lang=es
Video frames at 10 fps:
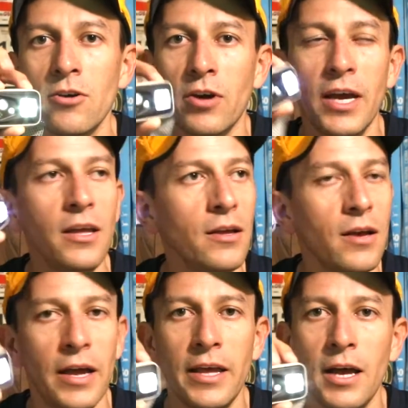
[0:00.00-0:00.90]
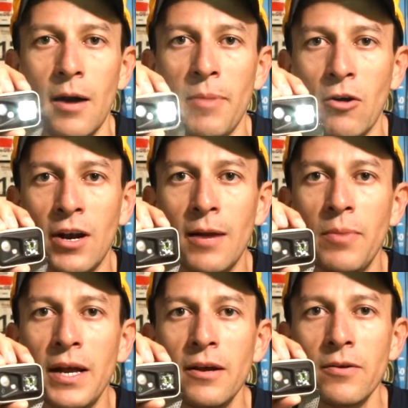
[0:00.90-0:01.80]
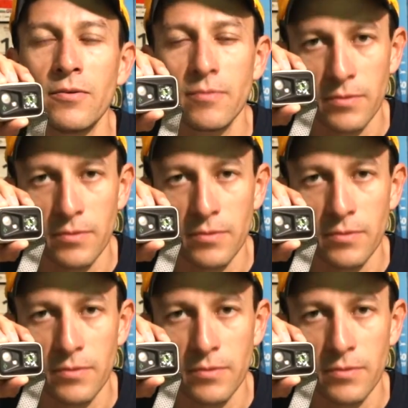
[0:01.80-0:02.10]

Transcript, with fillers: Ok, ahí apago la lámpara.